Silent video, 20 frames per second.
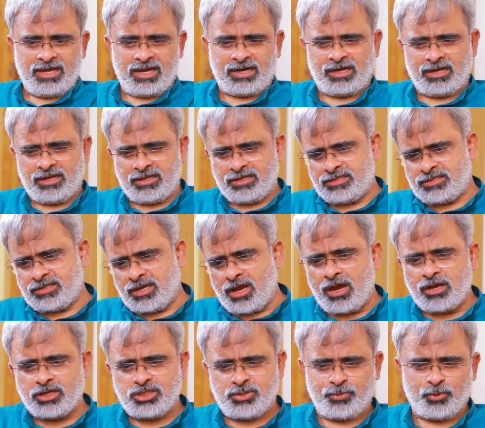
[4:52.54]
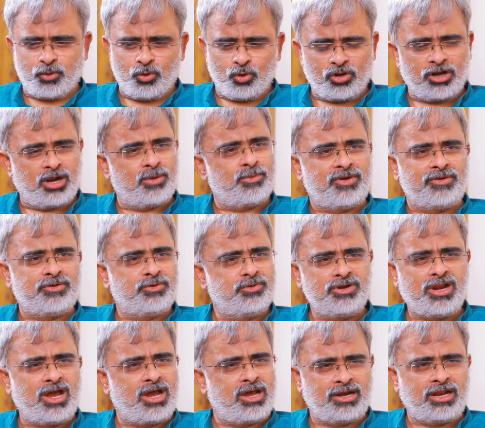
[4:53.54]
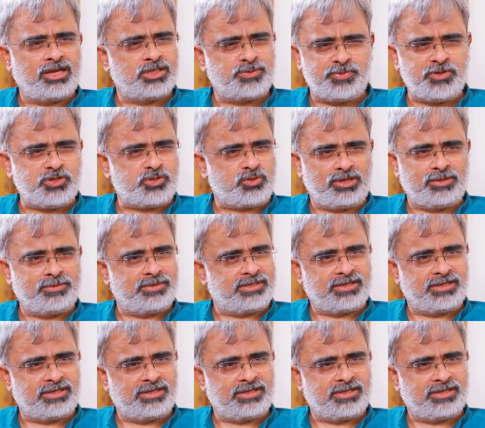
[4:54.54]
అక్కడ సాంగ్స్ ప్రోగ్రామ్ అని నా నా స్పీచ్ కూడా